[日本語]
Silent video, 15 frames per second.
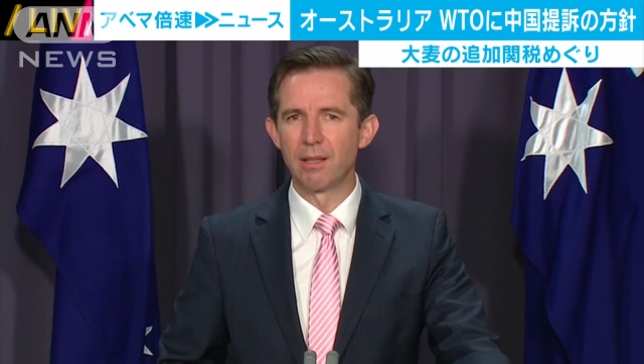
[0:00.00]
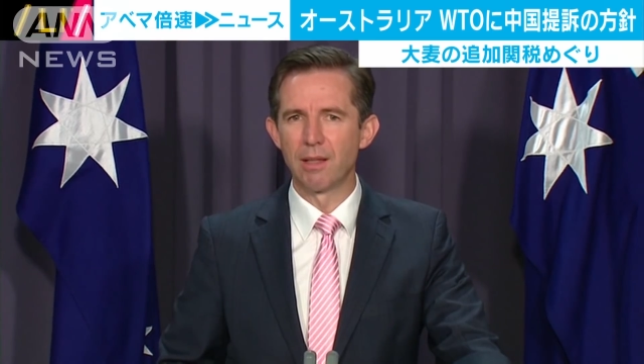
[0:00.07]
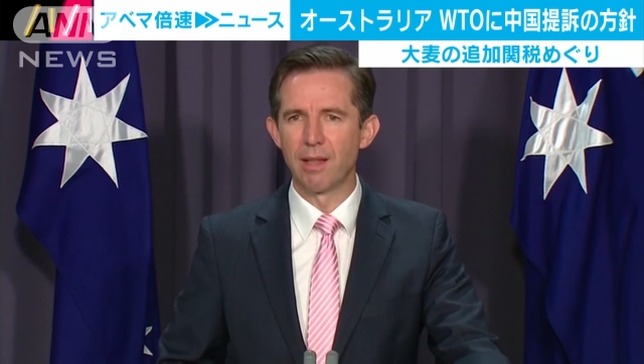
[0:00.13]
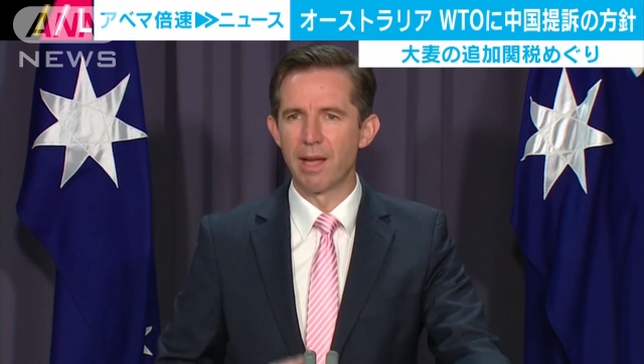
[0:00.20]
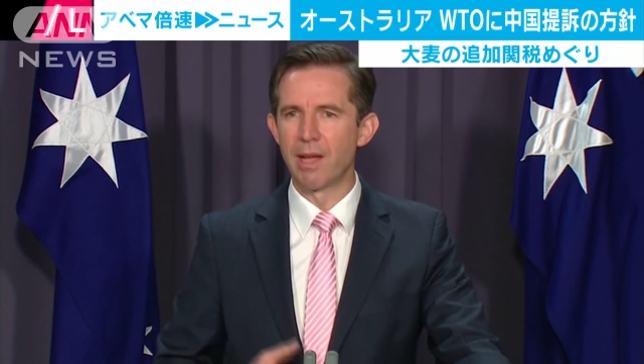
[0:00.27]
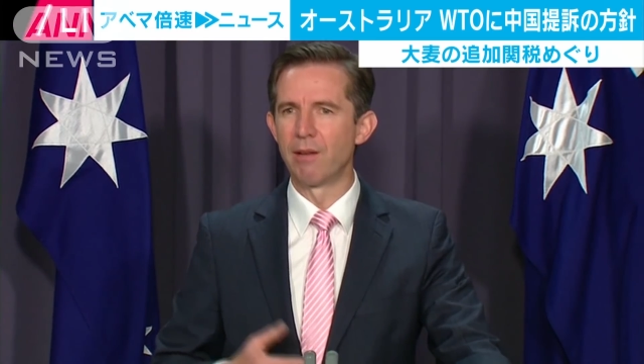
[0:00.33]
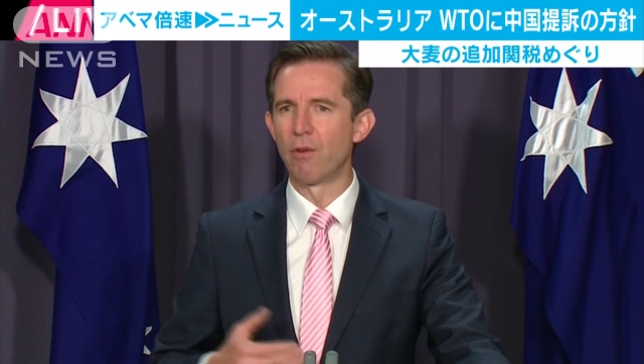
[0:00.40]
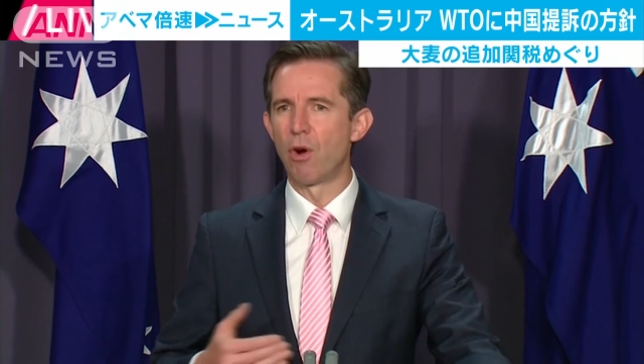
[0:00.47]

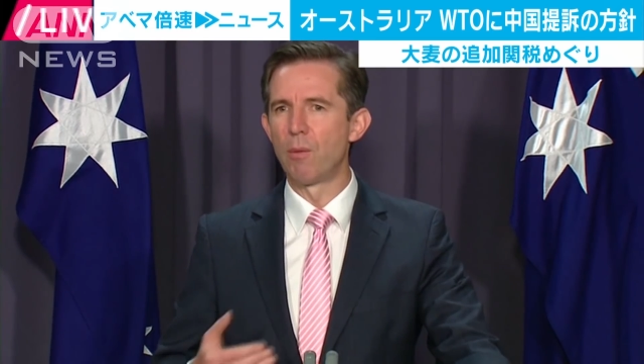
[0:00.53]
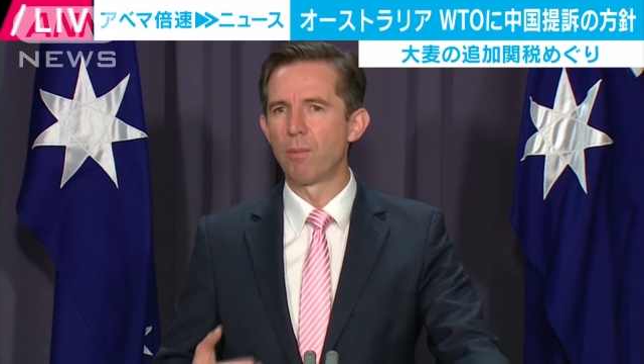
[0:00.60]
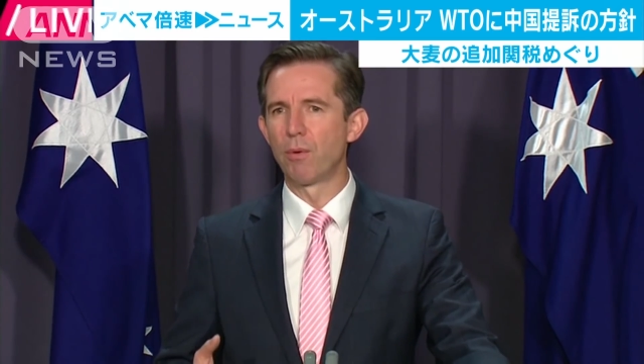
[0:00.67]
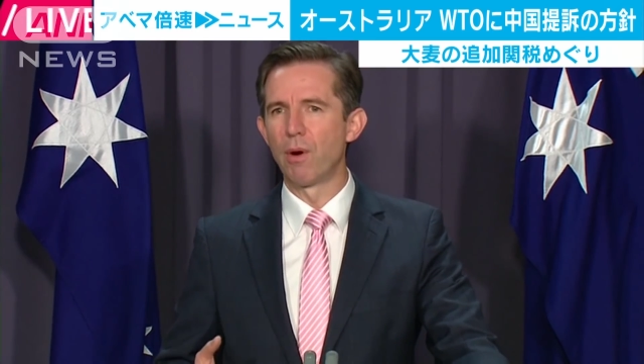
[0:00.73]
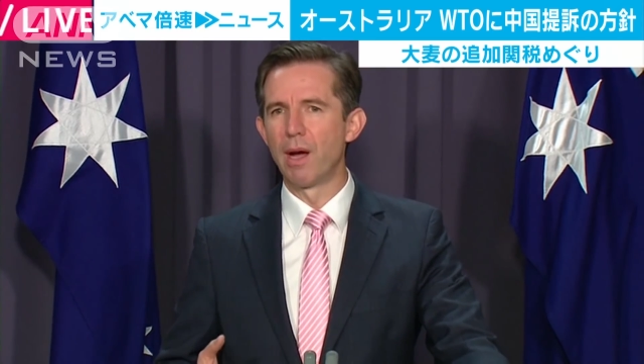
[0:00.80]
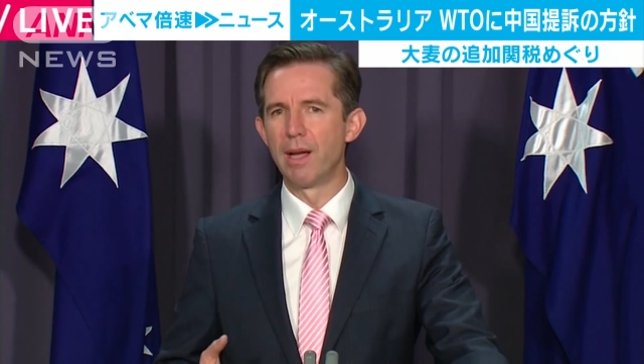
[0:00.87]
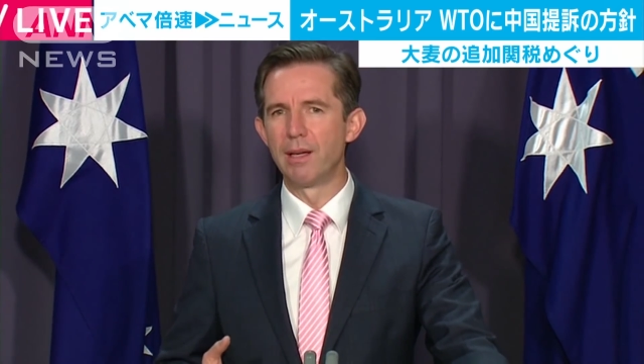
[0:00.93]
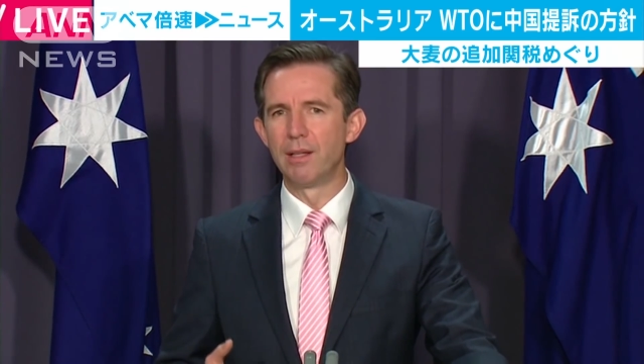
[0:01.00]

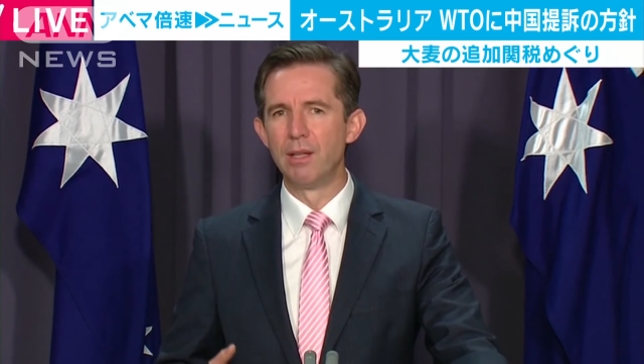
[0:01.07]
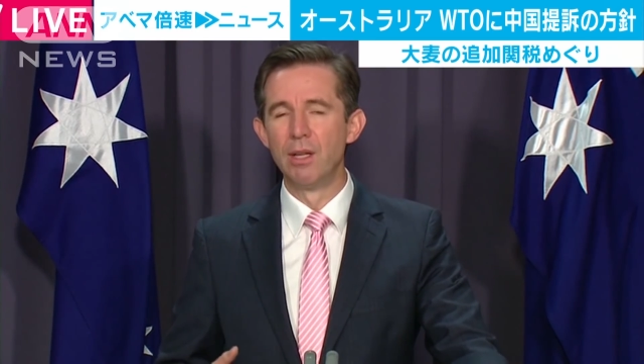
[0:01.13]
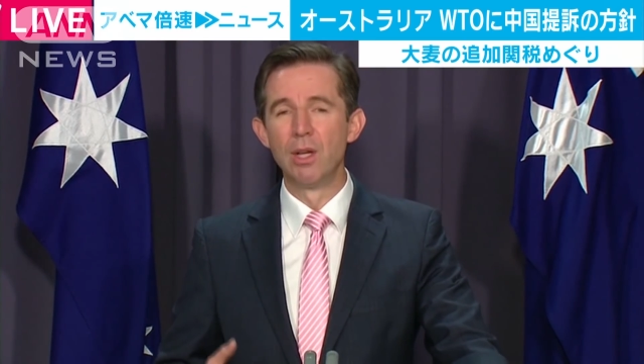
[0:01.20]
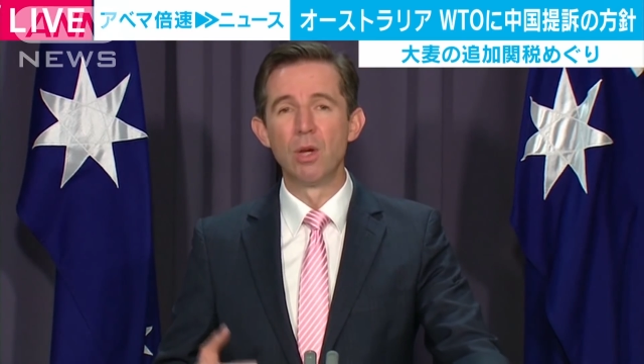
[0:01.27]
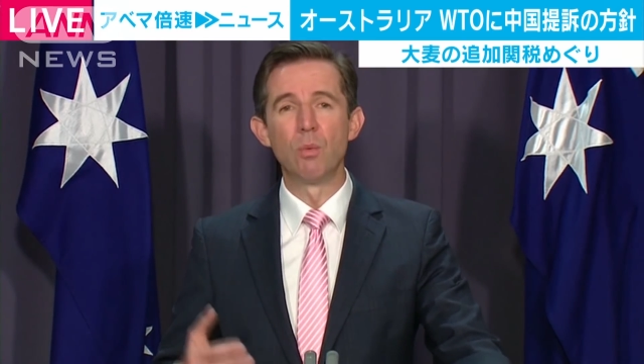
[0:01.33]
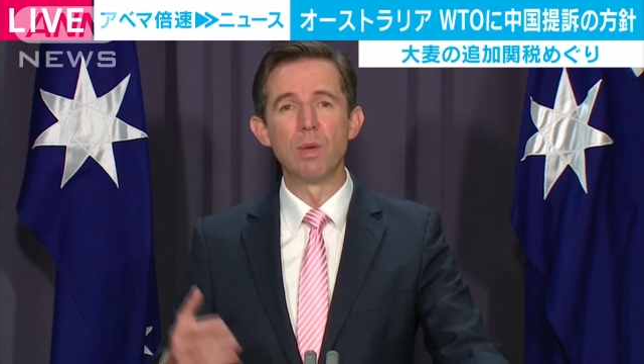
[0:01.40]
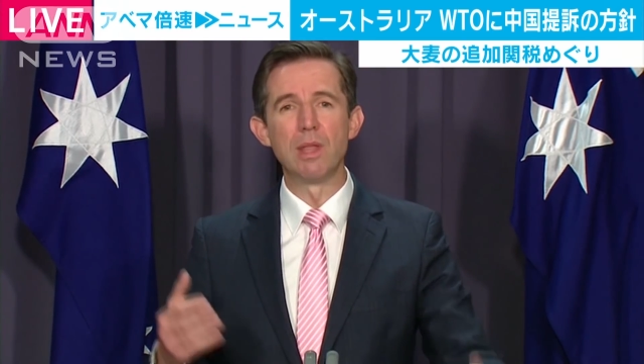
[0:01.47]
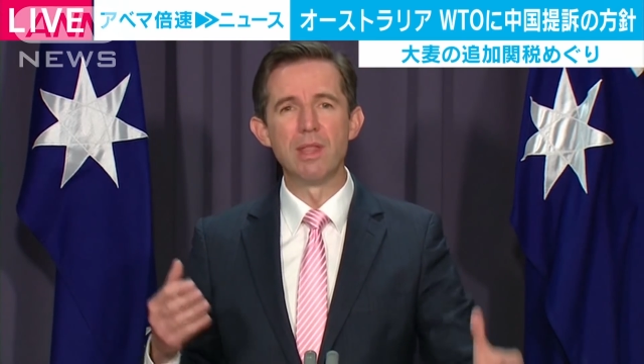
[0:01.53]
オーストラリアから
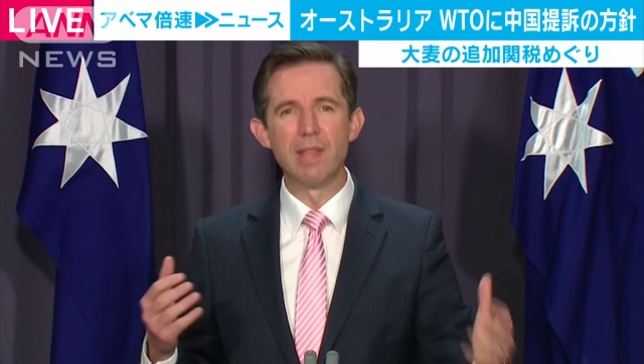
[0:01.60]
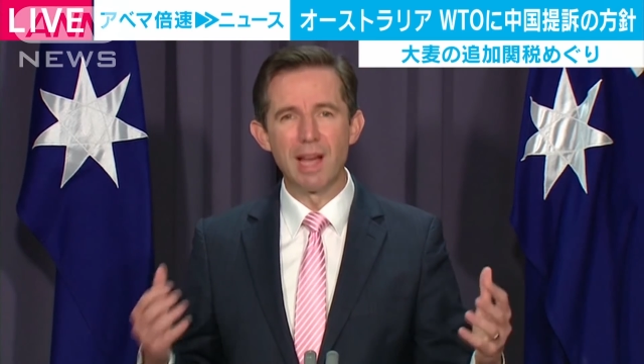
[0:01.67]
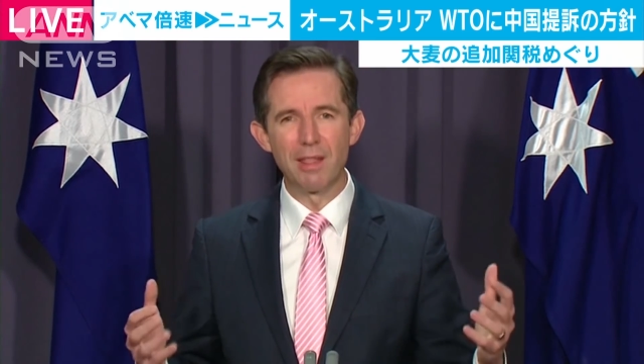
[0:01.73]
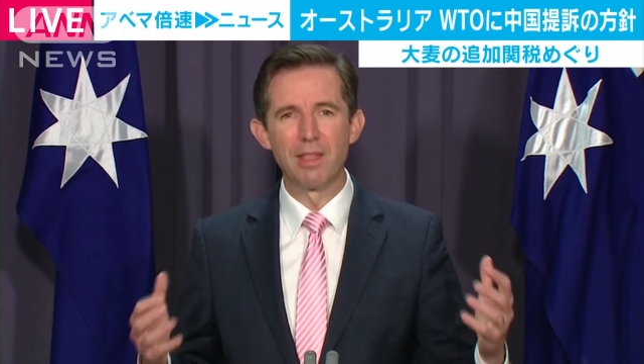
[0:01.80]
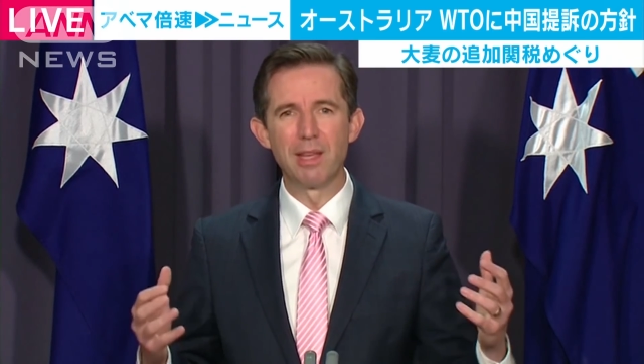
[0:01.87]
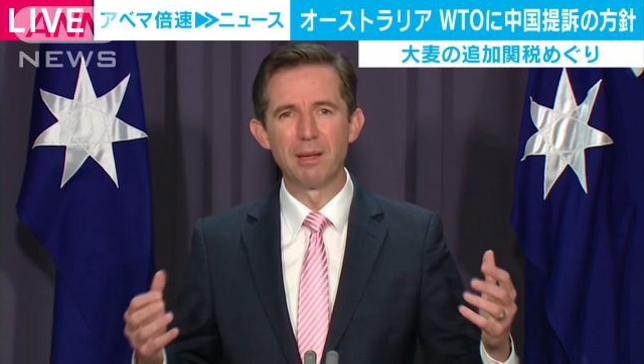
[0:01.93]
の大麦の輸